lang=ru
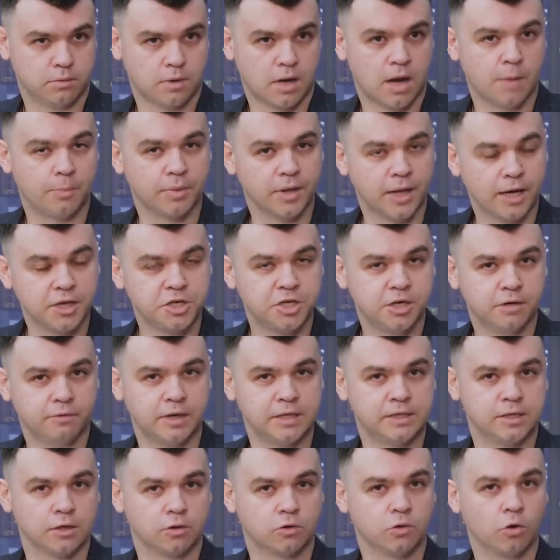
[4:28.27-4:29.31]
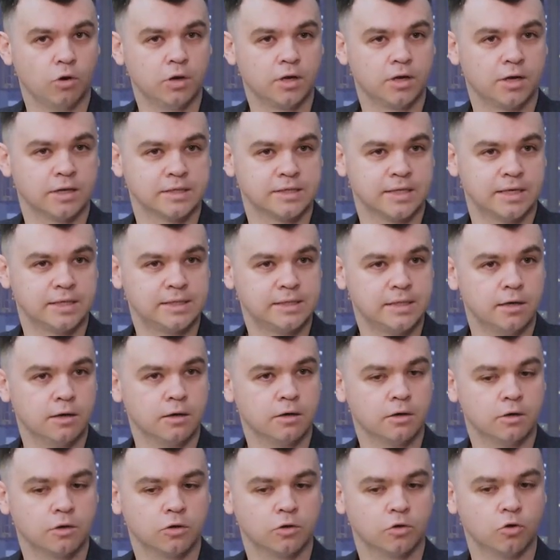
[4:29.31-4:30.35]
оплачиваете только за
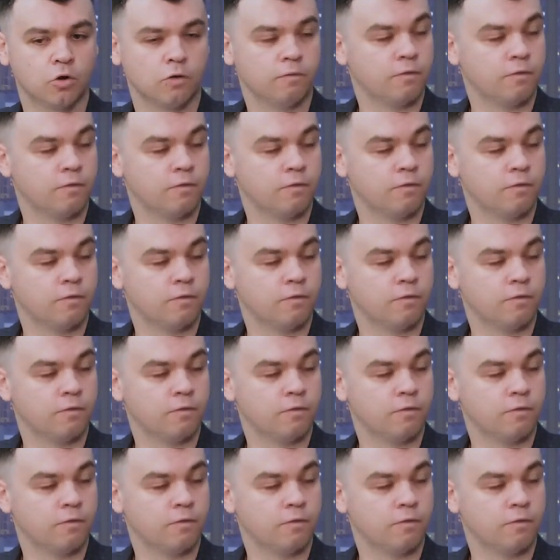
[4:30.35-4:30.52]
тех, кто